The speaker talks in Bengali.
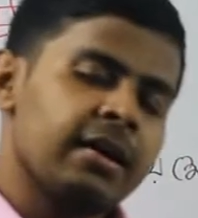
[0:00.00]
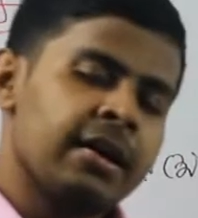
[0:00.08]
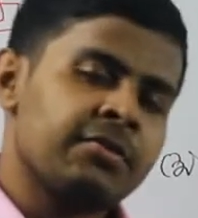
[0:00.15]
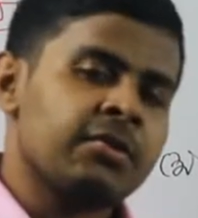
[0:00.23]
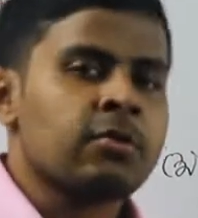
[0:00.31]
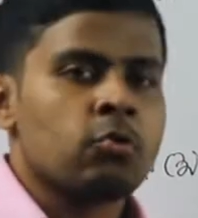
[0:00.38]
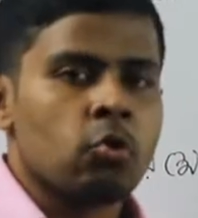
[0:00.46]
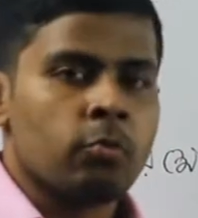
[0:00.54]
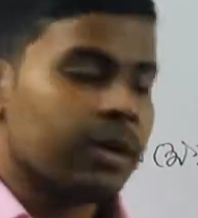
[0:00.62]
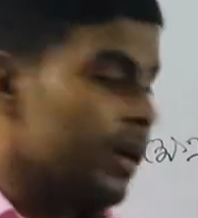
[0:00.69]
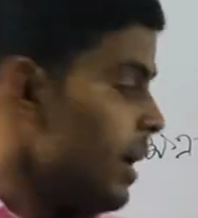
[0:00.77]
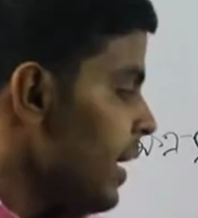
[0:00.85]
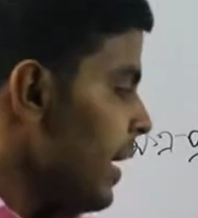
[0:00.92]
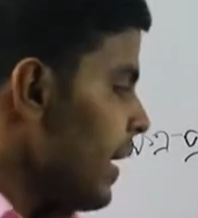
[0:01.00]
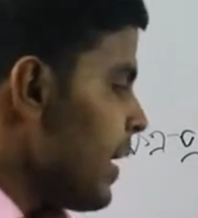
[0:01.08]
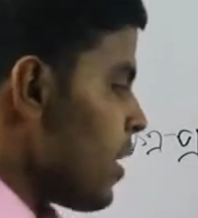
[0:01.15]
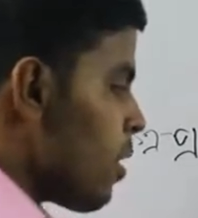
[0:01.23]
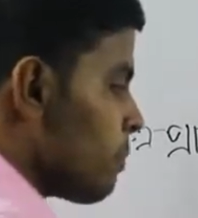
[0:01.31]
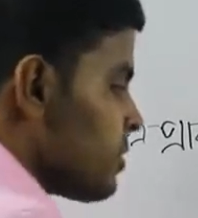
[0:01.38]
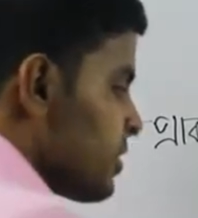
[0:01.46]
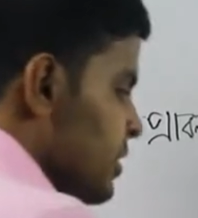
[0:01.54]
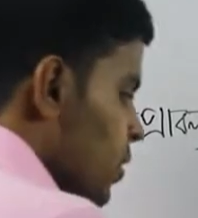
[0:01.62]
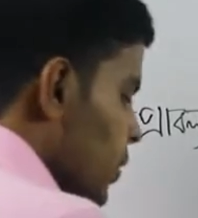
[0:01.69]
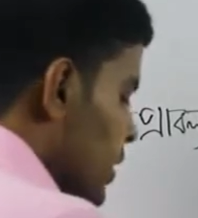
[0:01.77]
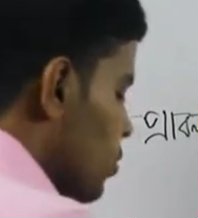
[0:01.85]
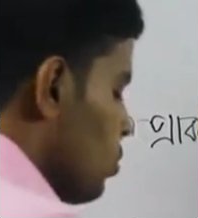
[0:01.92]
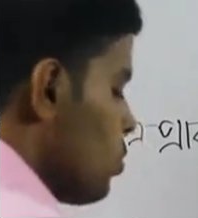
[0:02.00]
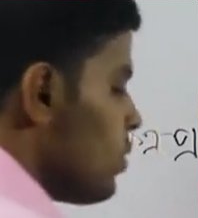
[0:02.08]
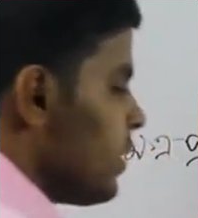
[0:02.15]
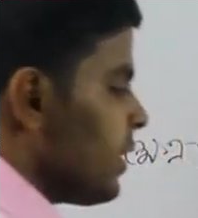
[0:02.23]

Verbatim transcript: অ্যাট্রাক্ট করবে এই অবজেক্টটারও কিন্তু